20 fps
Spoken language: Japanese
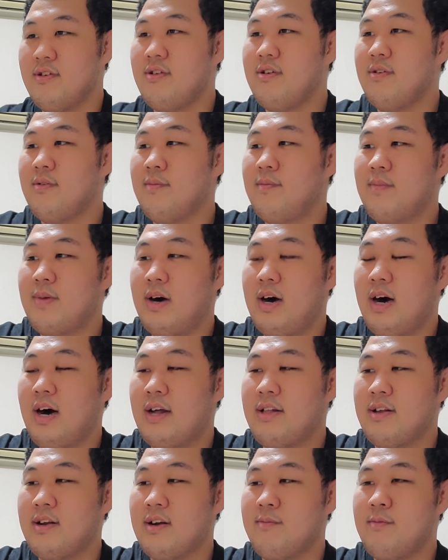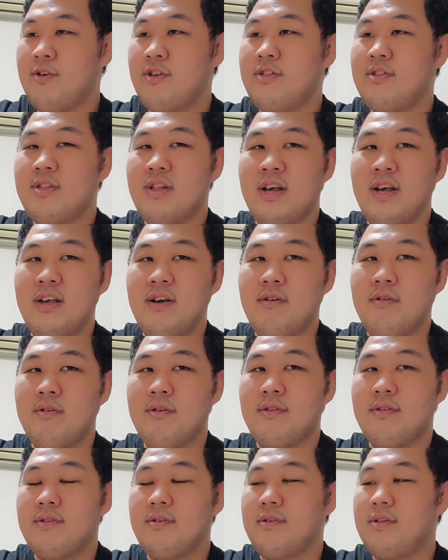と、あ、なんかもう一体お
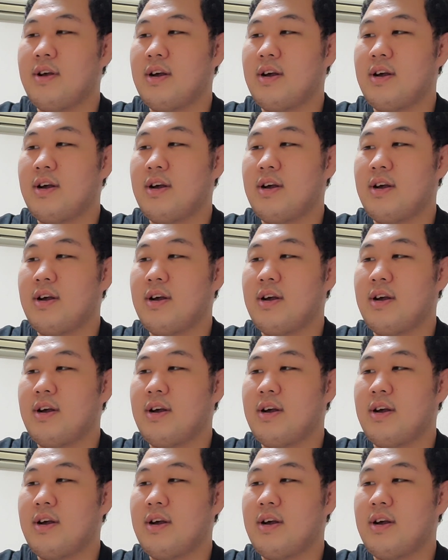るんですよ。